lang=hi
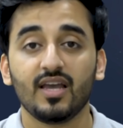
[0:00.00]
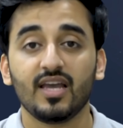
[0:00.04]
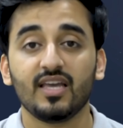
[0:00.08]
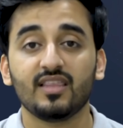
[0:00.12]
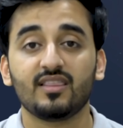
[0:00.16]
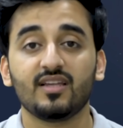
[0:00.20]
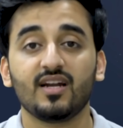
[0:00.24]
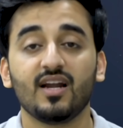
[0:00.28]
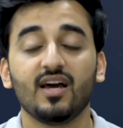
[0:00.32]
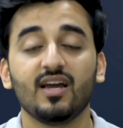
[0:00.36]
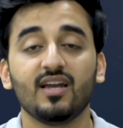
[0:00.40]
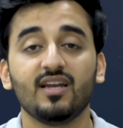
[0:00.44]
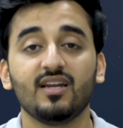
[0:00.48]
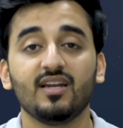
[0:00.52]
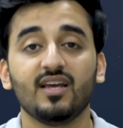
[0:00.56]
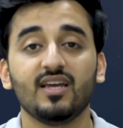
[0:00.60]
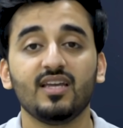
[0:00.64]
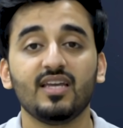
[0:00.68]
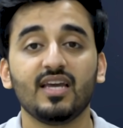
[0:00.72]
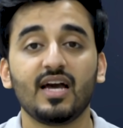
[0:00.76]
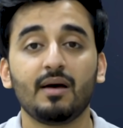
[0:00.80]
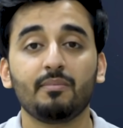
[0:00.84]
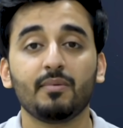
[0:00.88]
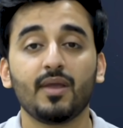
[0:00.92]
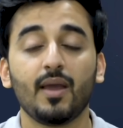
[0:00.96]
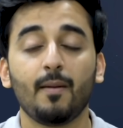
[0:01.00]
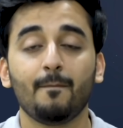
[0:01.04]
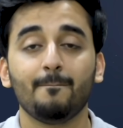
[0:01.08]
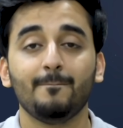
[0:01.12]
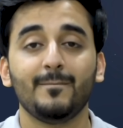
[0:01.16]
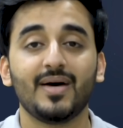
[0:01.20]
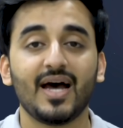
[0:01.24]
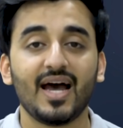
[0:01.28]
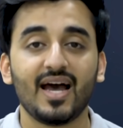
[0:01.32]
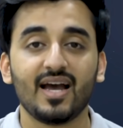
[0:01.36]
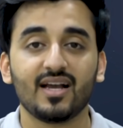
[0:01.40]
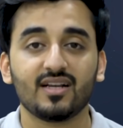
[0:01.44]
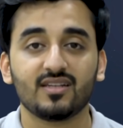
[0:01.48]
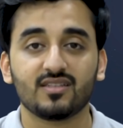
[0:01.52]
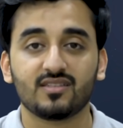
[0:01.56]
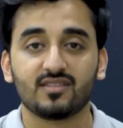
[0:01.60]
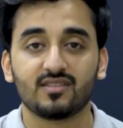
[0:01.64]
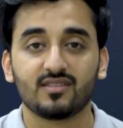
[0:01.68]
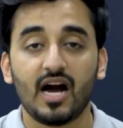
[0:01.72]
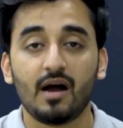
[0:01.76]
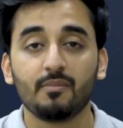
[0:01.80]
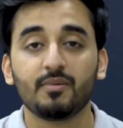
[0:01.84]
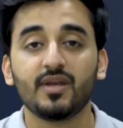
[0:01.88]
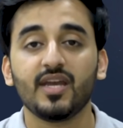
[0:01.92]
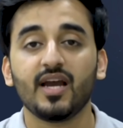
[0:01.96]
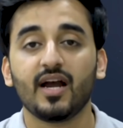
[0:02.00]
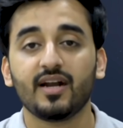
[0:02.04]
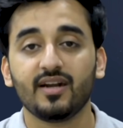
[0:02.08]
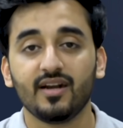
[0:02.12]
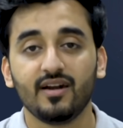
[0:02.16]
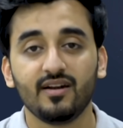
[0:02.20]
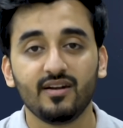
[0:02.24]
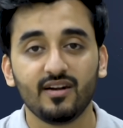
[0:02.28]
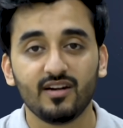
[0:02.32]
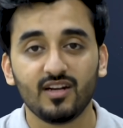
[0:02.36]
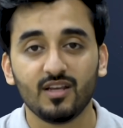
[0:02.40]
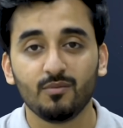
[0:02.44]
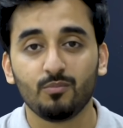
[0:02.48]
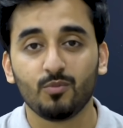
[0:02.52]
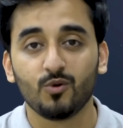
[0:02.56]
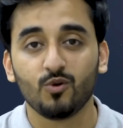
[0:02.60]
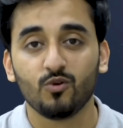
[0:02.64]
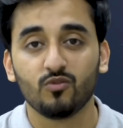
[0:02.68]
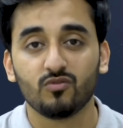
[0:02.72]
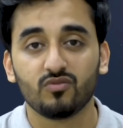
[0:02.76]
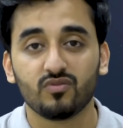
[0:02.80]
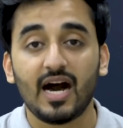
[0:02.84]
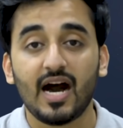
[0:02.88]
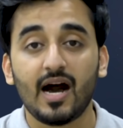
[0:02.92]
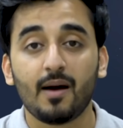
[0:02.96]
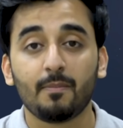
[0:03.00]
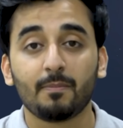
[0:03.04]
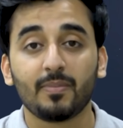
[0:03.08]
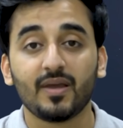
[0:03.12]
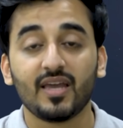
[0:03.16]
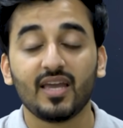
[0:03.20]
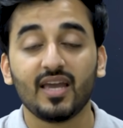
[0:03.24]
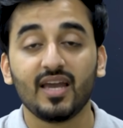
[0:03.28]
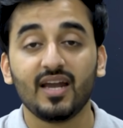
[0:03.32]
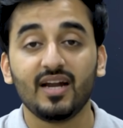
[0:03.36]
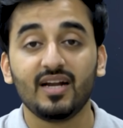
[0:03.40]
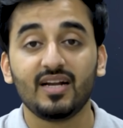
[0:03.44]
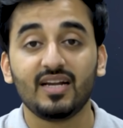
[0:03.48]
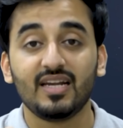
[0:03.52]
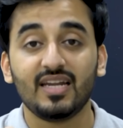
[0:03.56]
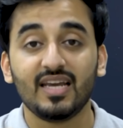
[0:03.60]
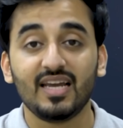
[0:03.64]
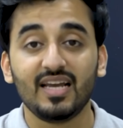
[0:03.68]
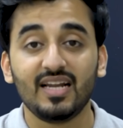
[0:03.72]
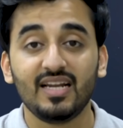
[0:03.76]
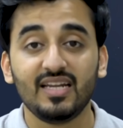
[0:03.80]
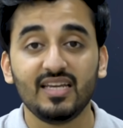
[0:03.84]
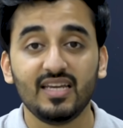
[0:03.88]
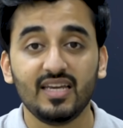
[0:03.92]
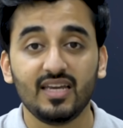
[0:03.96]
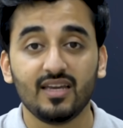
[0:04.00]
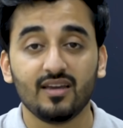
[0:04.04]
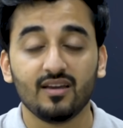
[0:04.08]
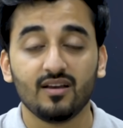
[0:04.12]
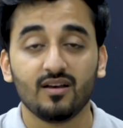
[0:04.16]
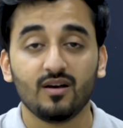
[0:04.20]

इतना ही नहीं आपके बैंक्स आपकी आइडेंटिटी प्रूफ आपके डेली